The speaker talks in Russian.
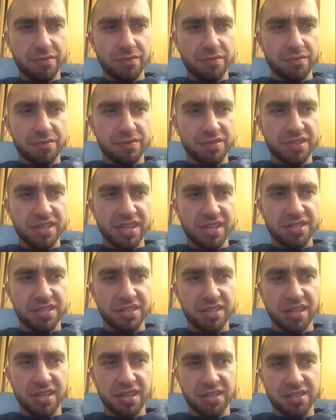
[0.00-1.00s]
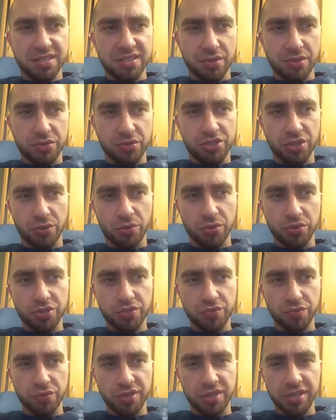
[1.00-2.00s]
знаете, да, есть, короче, такое
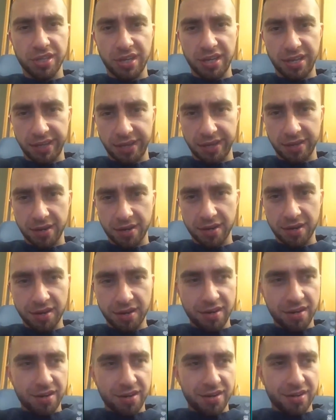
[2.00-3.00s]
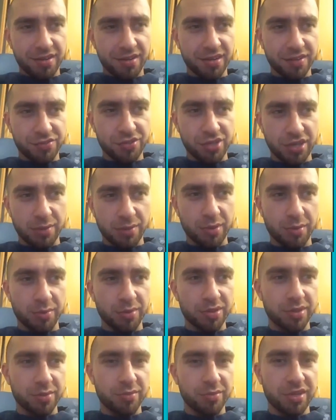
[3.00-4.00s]
животное, лигр. Я все время об
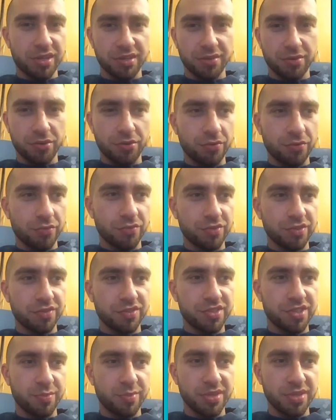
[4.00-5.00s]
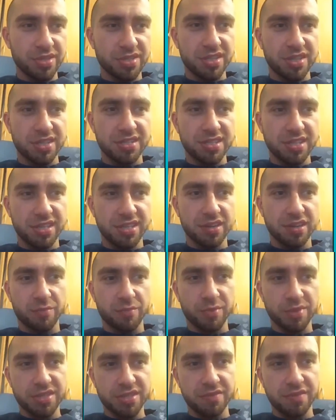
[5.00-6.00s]
этом, наверное, говорю. В Новосибирске есть лигр, в
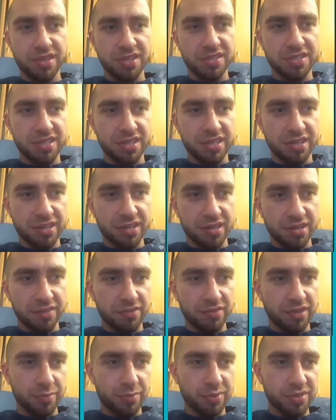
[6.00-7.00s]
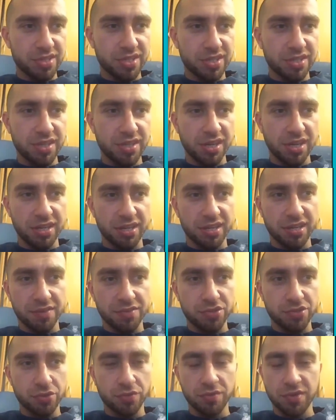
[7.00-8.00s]
Москве есть лигр и в Липецке. Три лигра
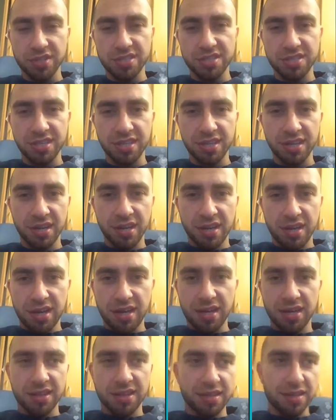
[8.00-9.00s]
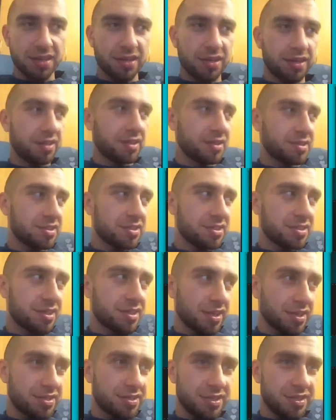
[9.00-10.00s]
всего в России. Это если
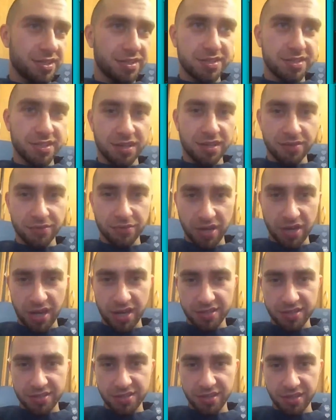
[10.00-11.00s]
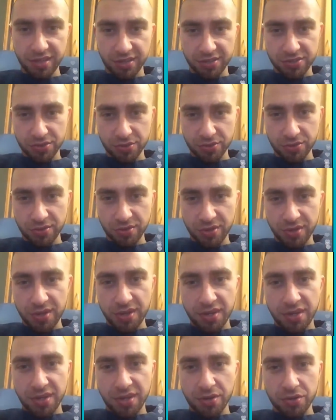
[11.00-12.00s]
скрестить льва и тигрицу.
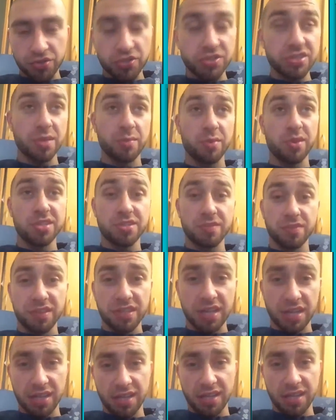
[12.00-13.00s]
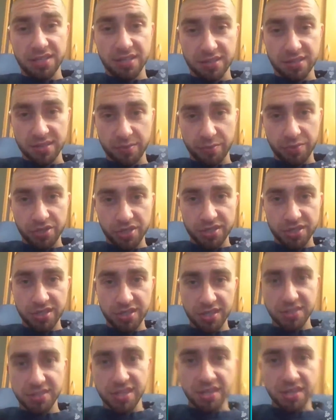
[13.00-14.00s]
Короче, забейте в интернете, запишите
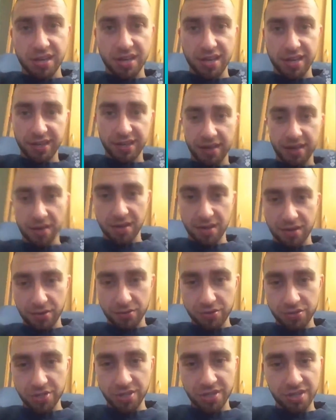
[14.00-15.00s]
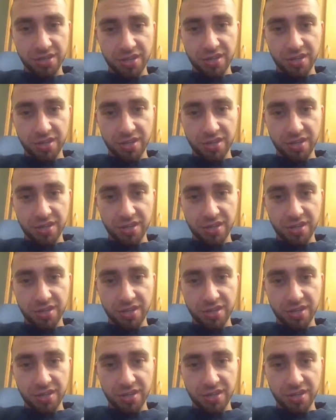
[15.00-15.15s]
себе где-нибудь лигр, короче.